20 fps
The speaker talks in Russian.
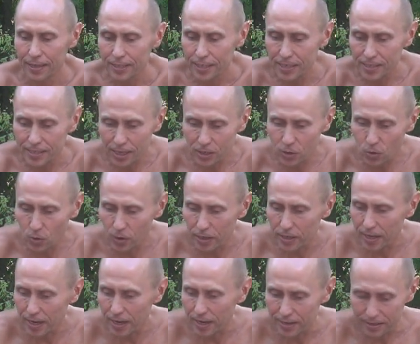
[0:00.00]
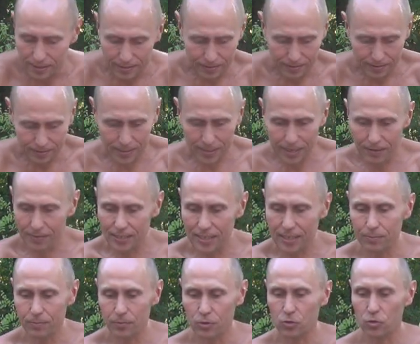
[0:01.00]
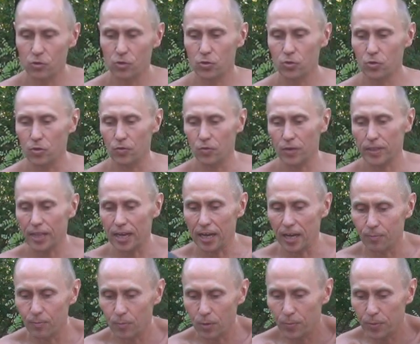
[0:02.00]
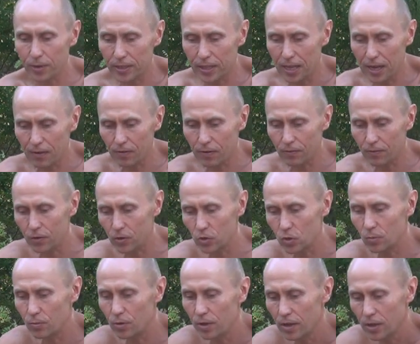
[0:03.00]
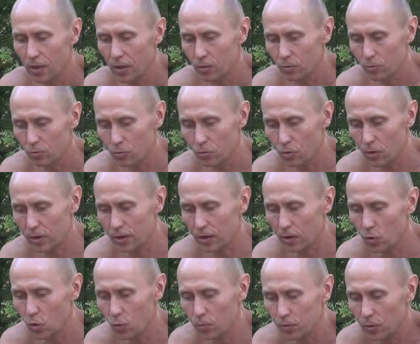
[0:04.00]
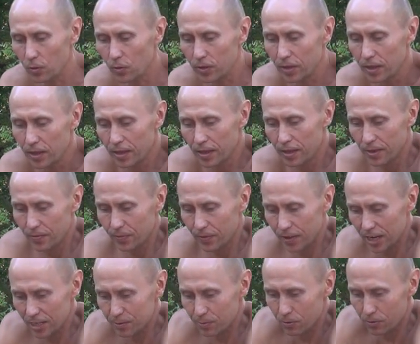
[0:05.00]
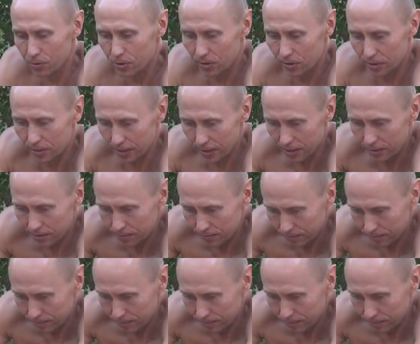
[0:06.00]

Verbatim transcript: Чесночок я совсем чуть-чуть вот так попридавливаю, чтобы только крупный он расплющился.